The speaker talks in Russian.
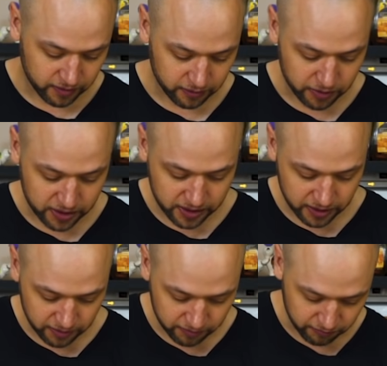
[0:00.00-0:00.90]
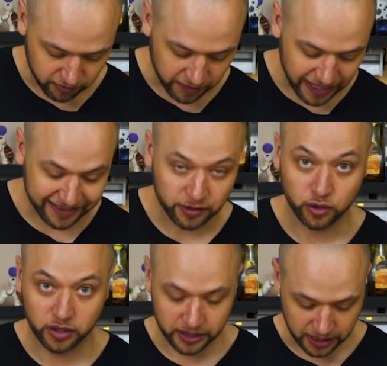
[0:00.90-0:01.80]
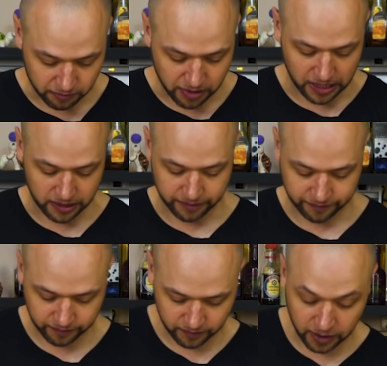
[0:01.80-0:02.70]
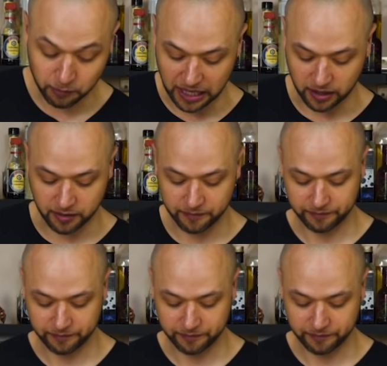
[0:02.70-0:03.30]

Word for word: Колбасы бывает только нормально. И мало.